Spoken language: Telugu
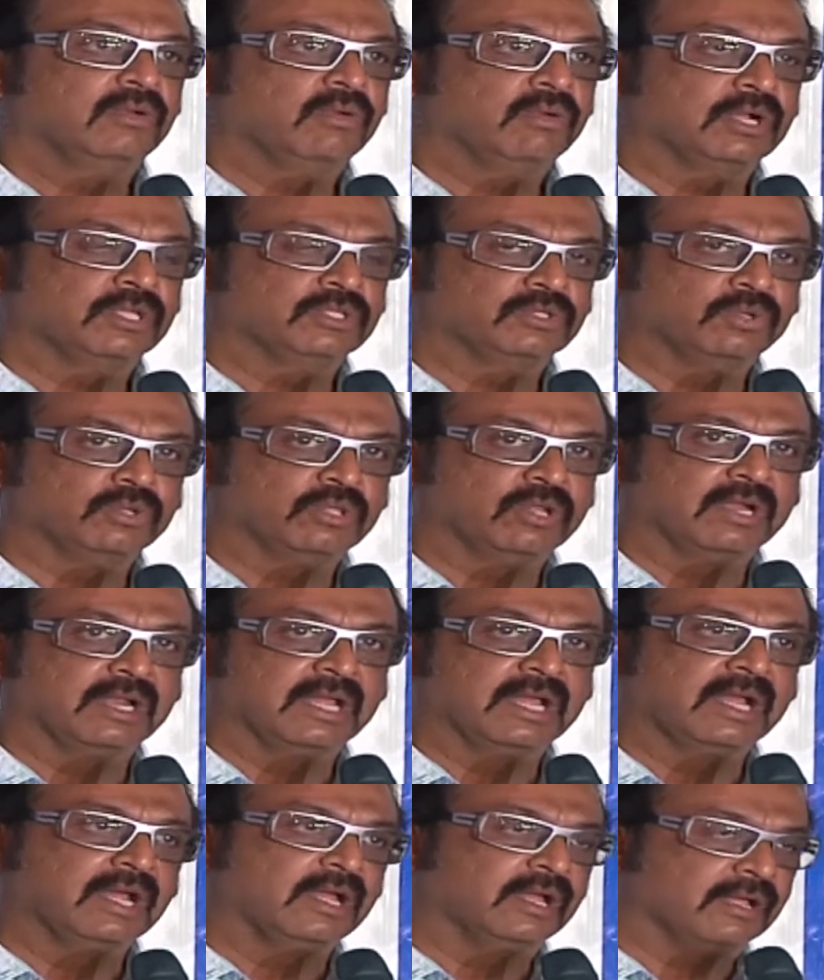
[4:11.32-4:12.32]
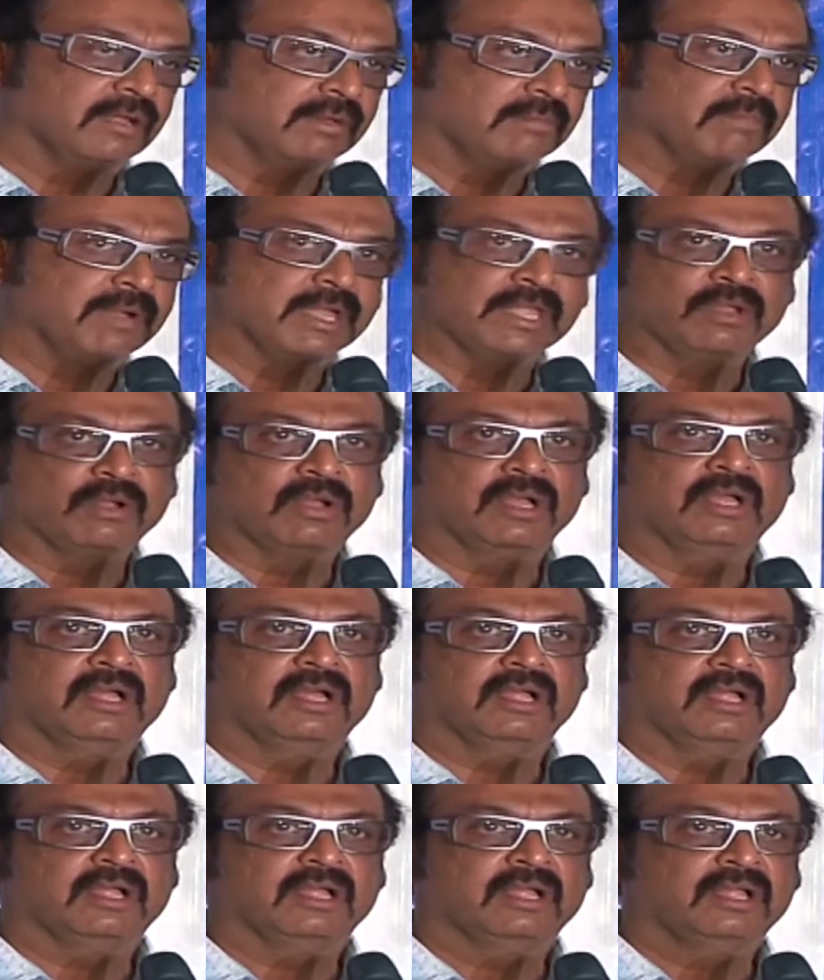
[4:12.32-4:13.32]
ఒక సోదరుడిగా మా యొక్క
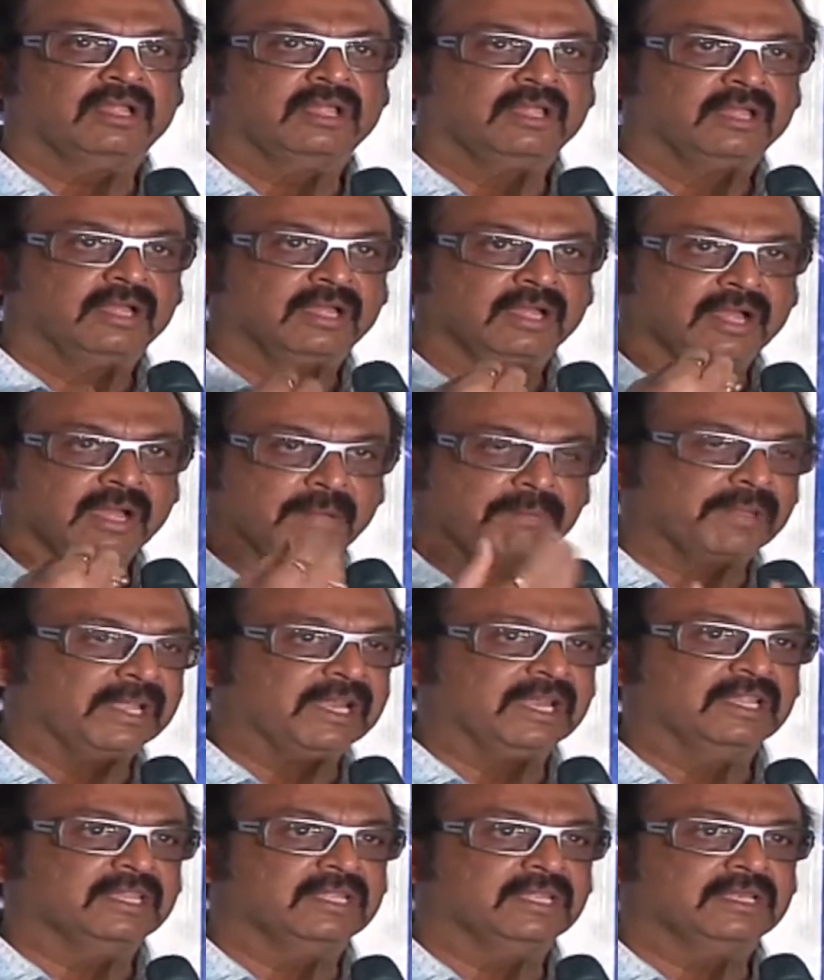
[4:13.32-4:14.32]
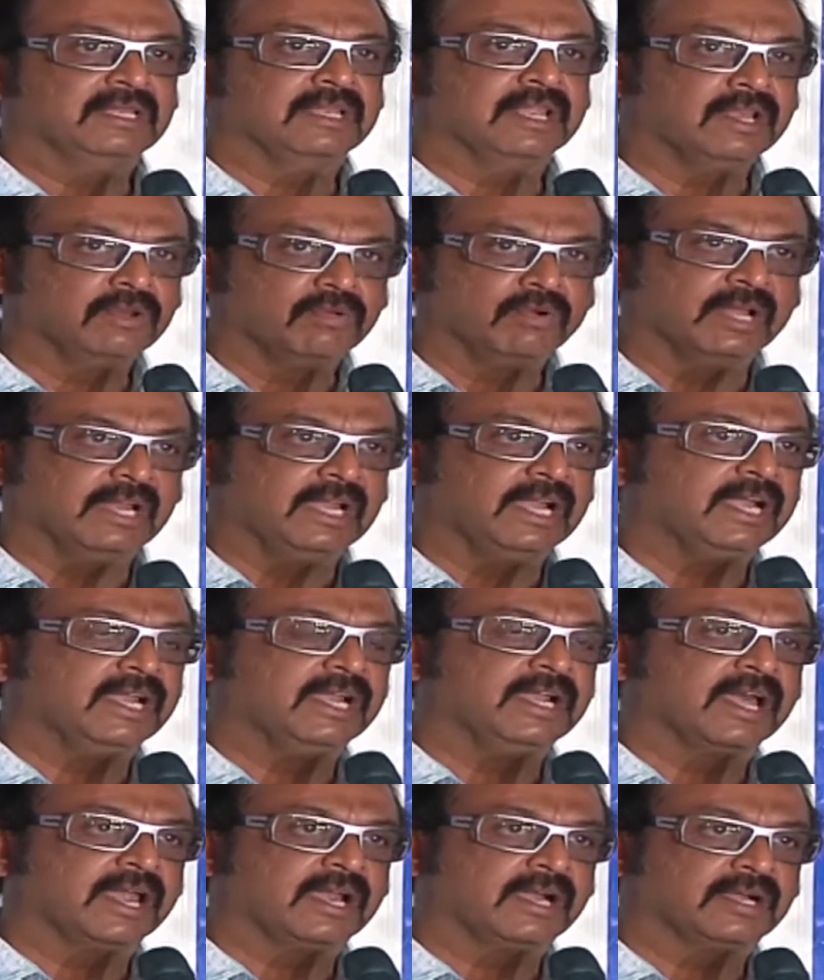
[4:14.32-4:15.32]
అపీల్ అది నేను ఒక
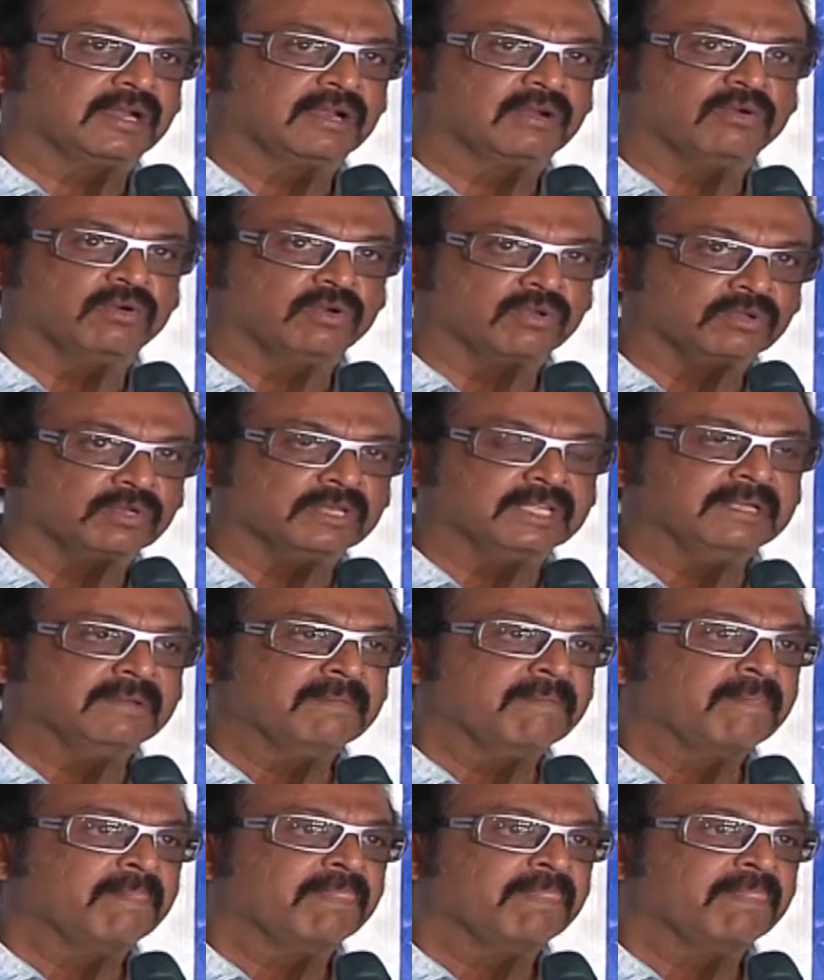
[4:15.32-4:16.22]
లేడీ డైరెక్టర్ కొడుకుని